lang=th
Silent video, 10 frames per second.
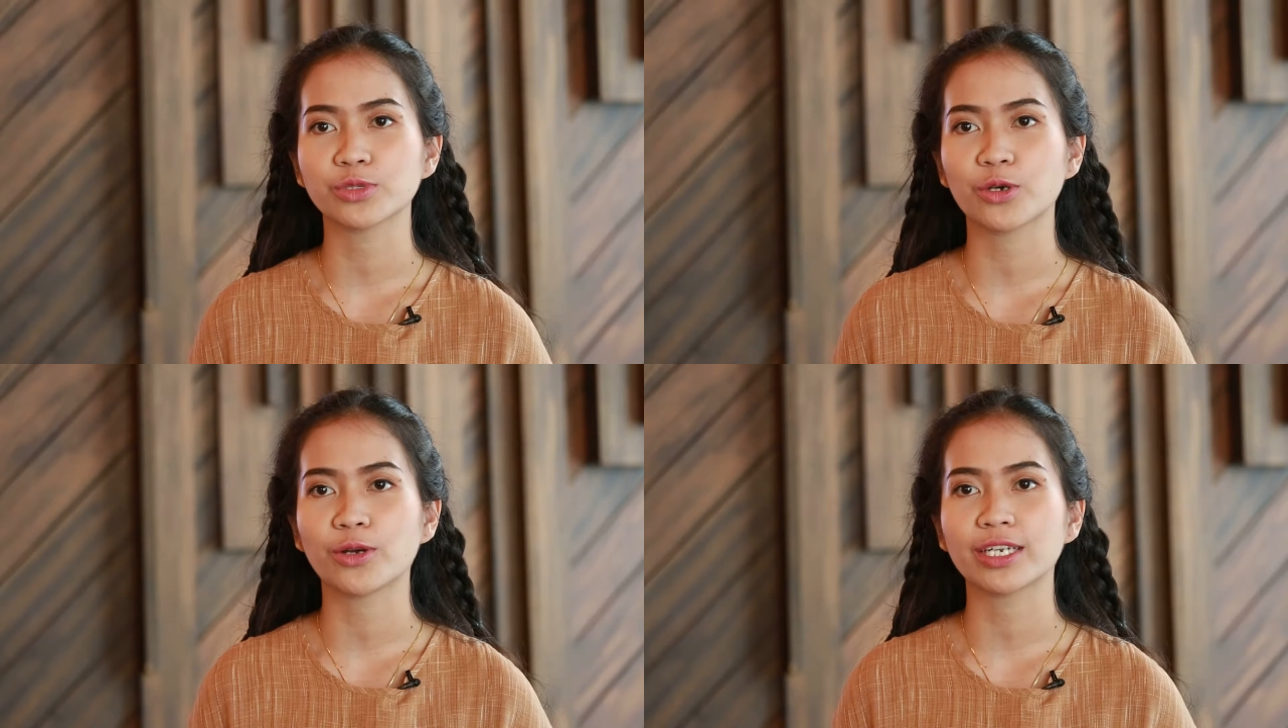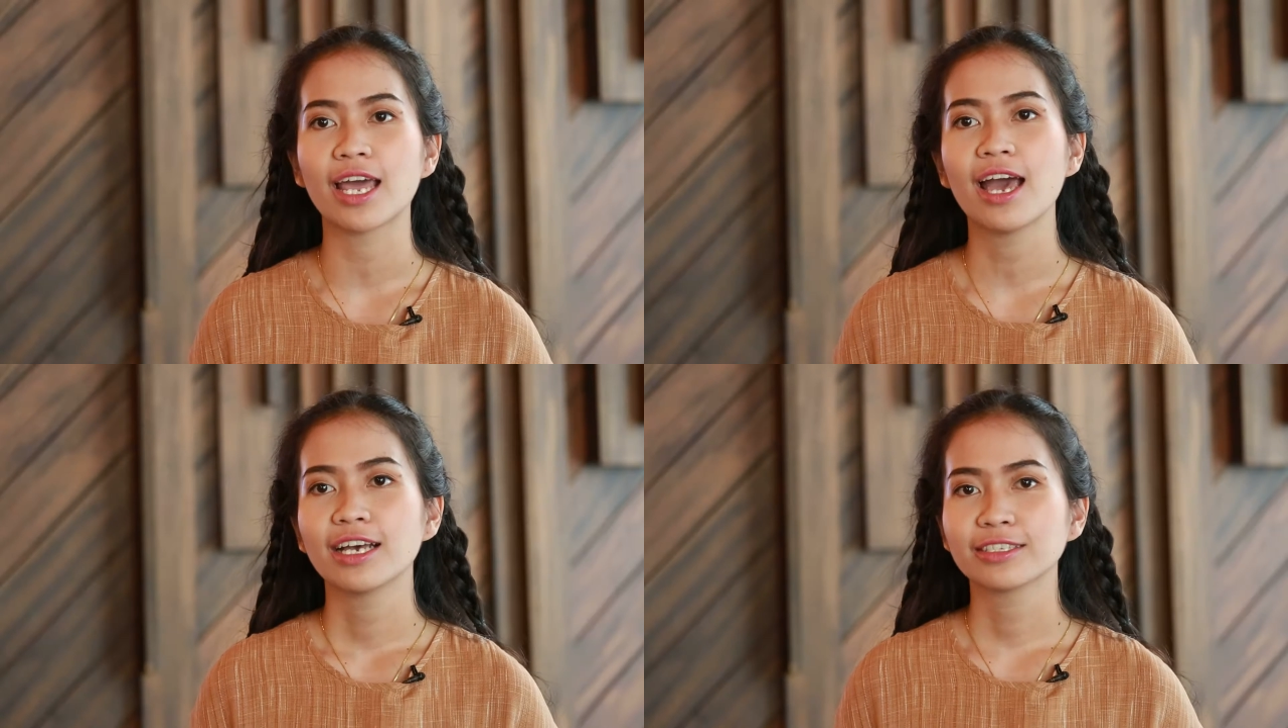มชน
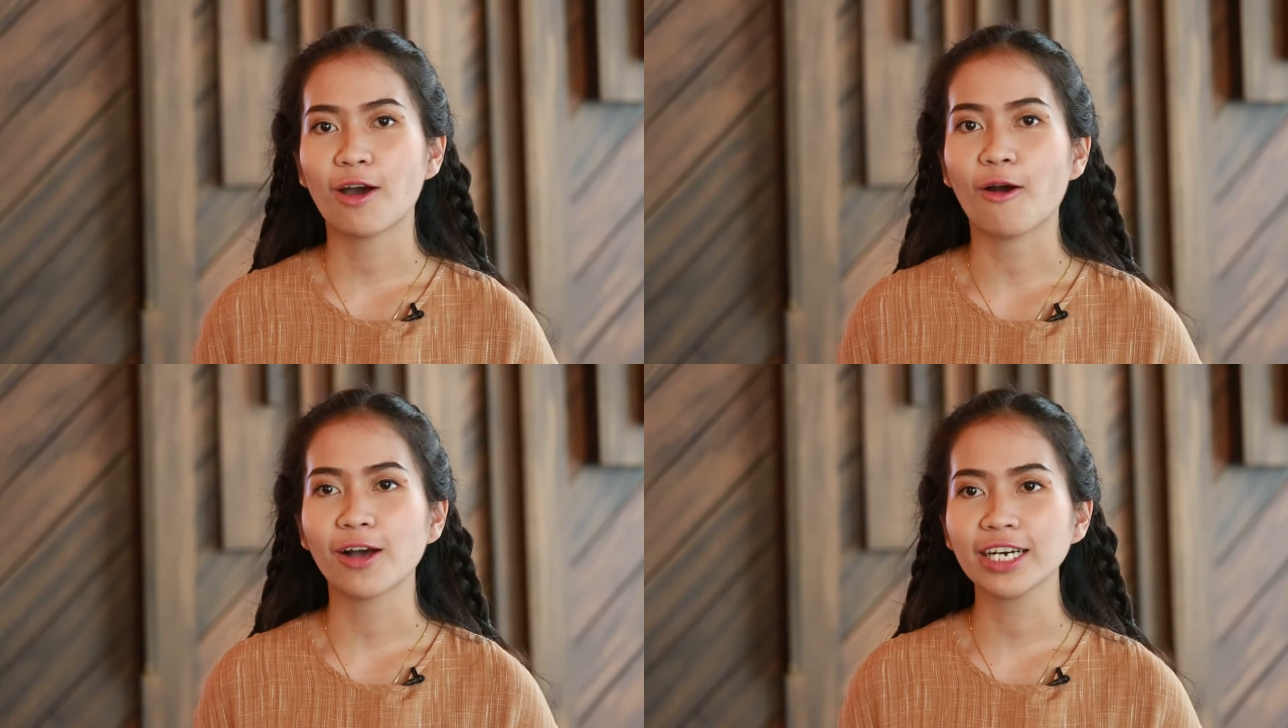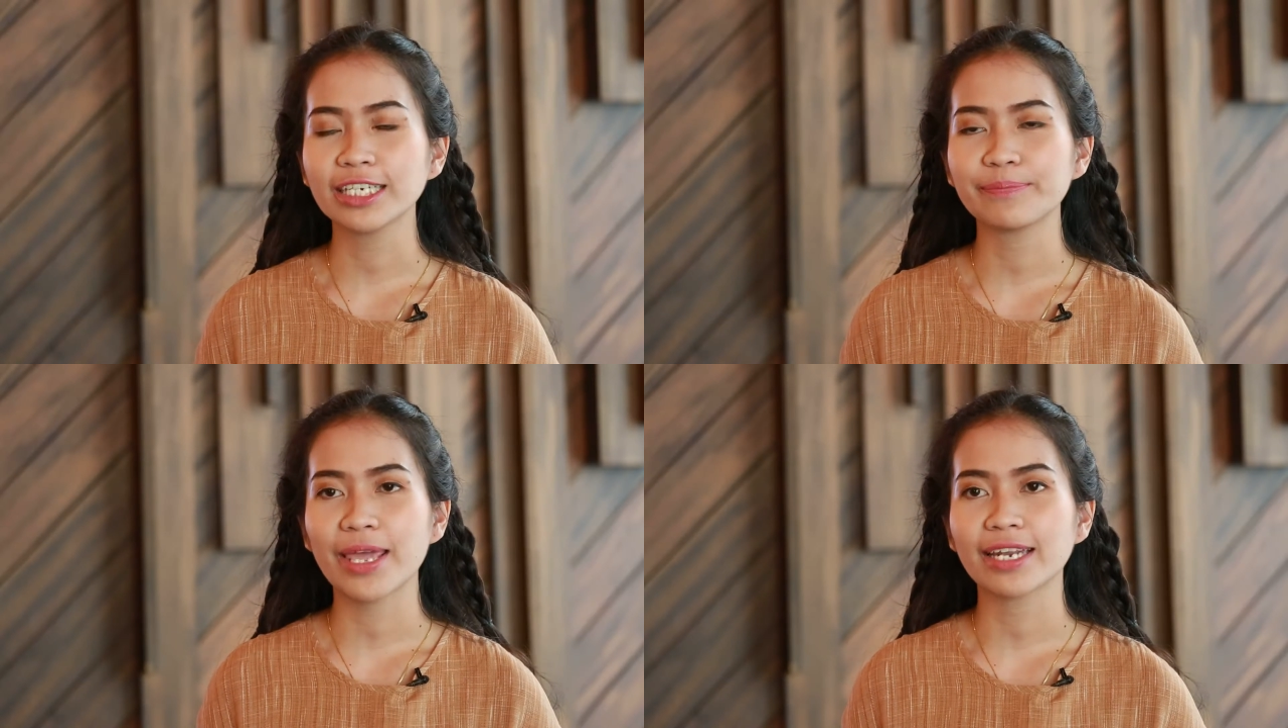2 ก็
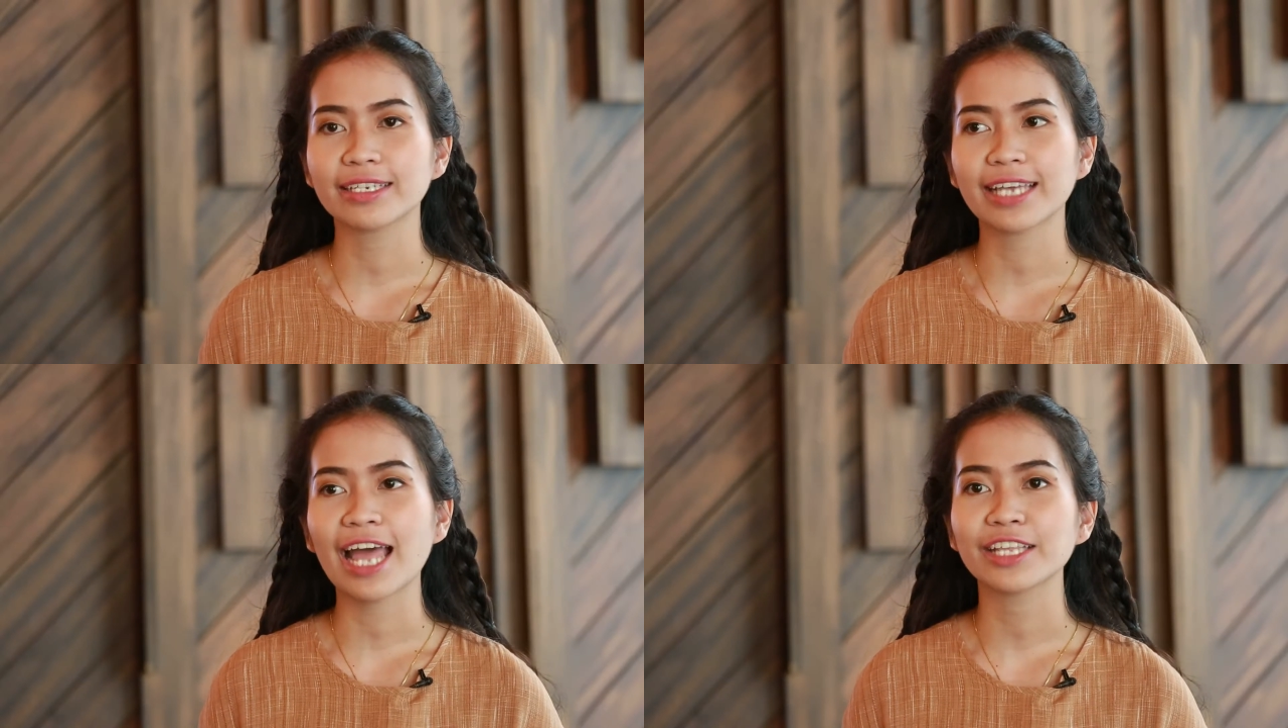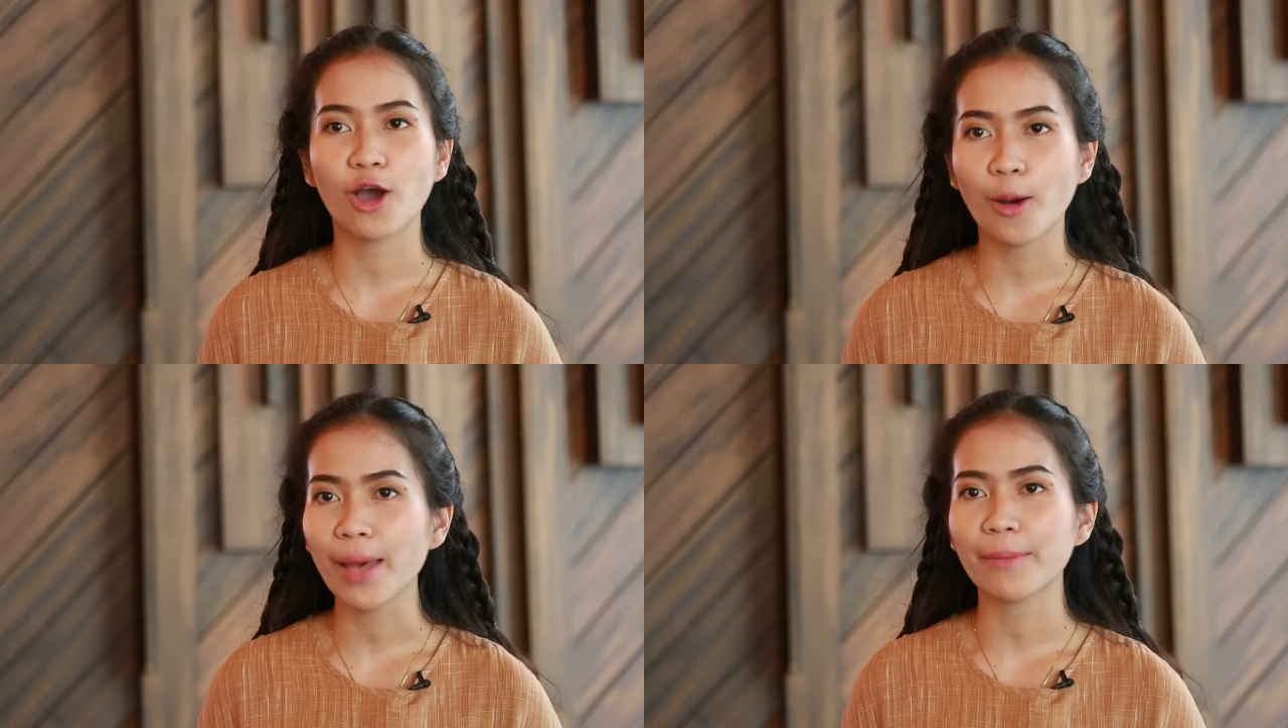คือเป็นการ
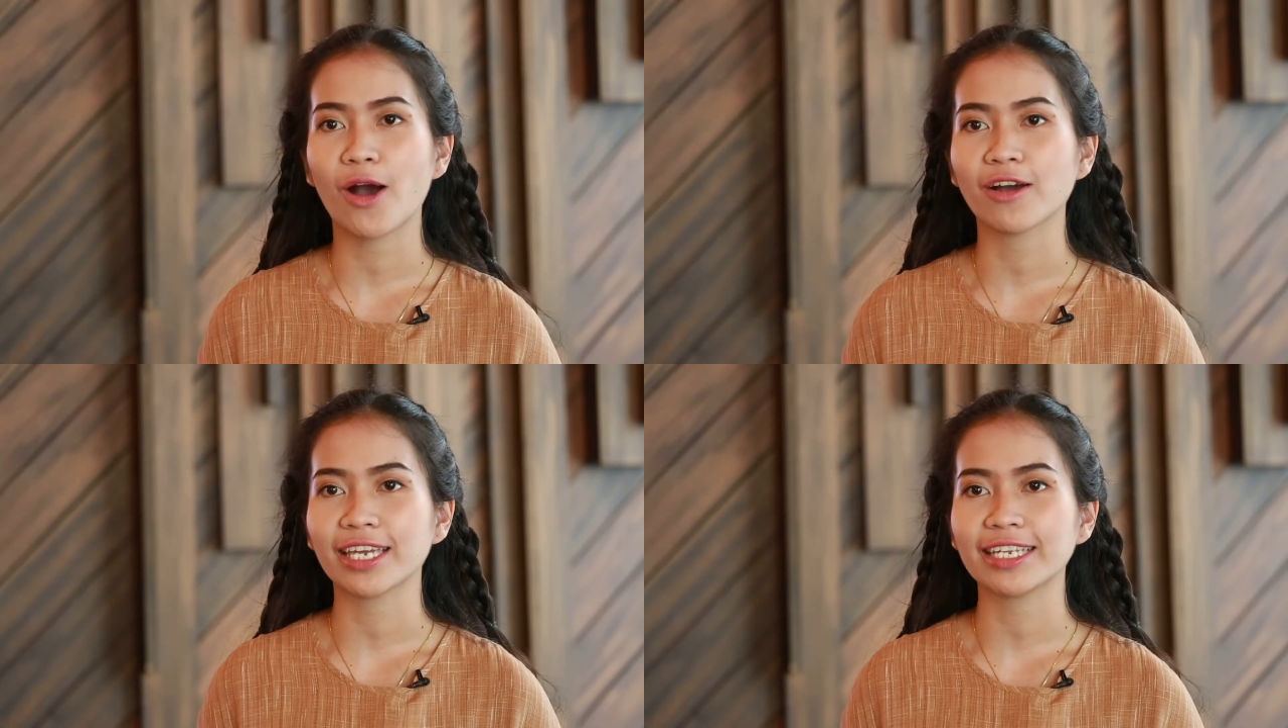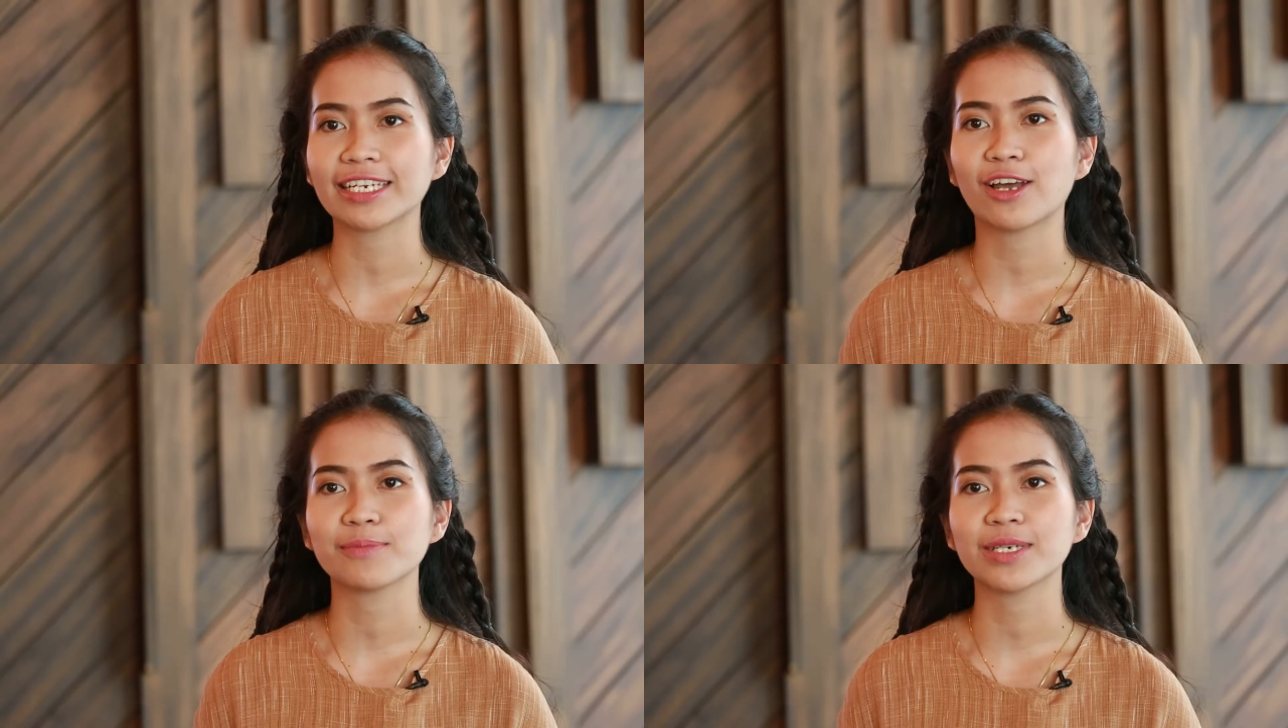ย้อมแบบออร์แกนิ
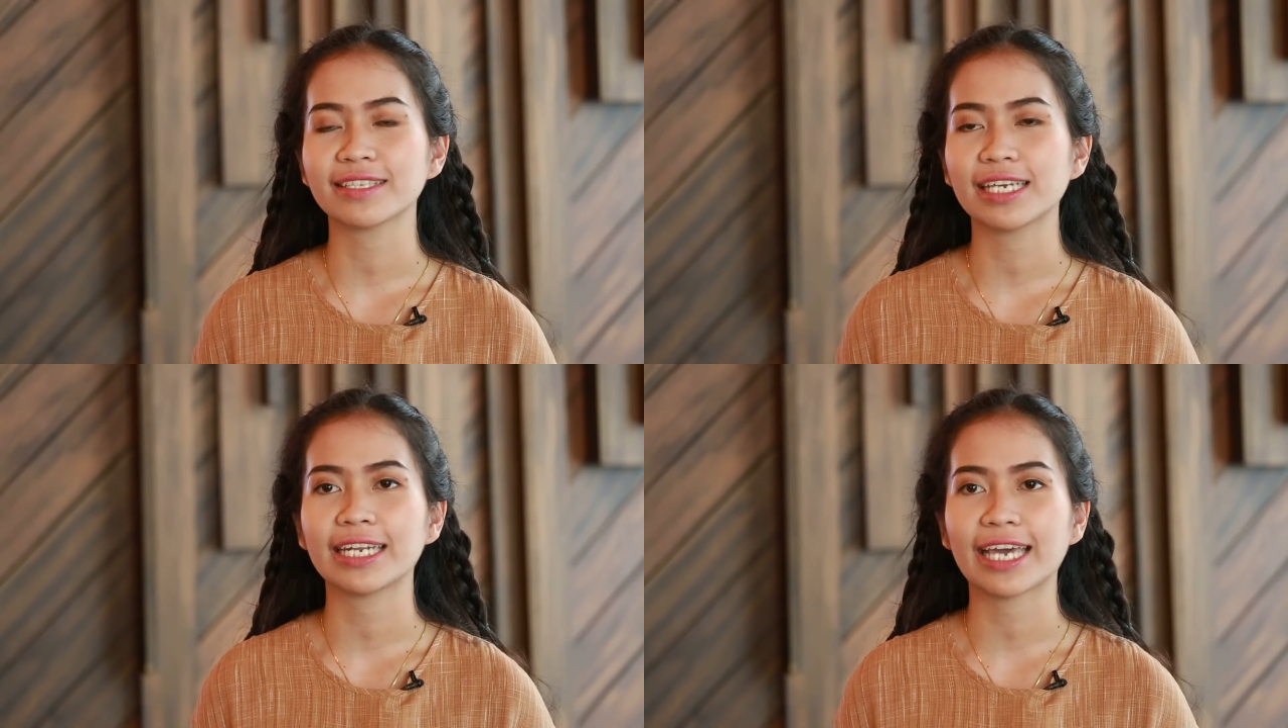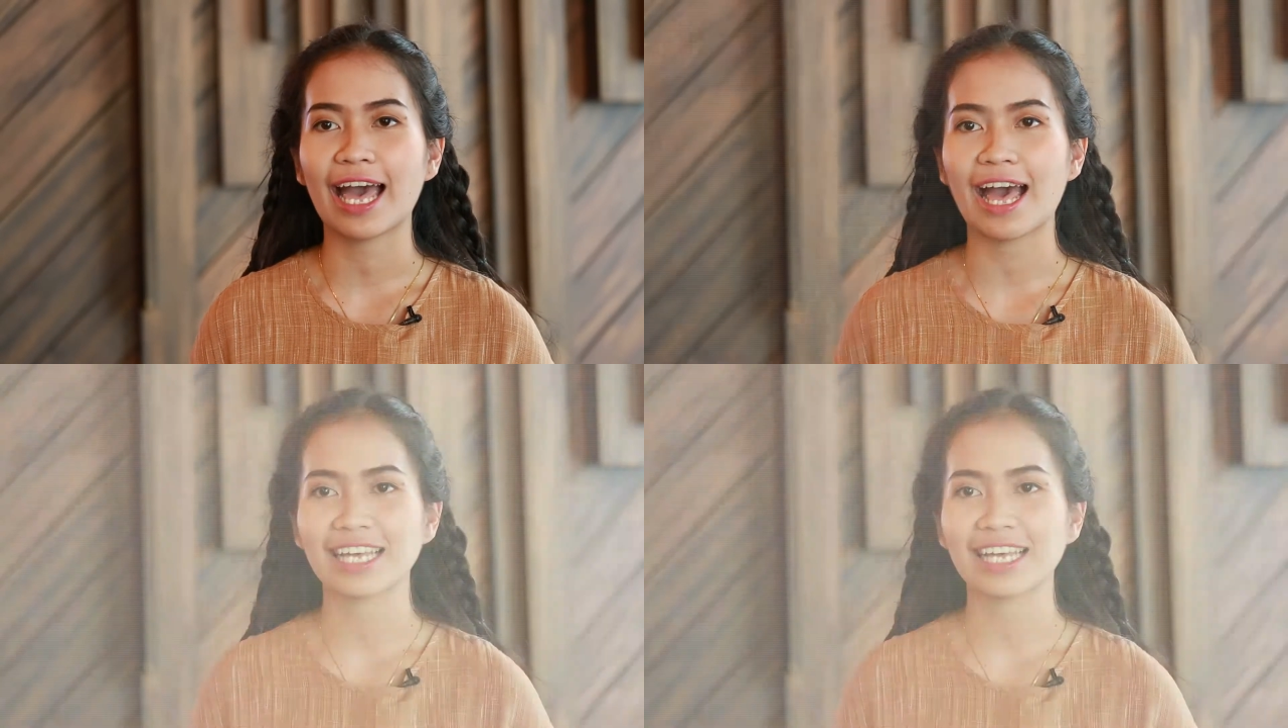กร้อเลยค่ะ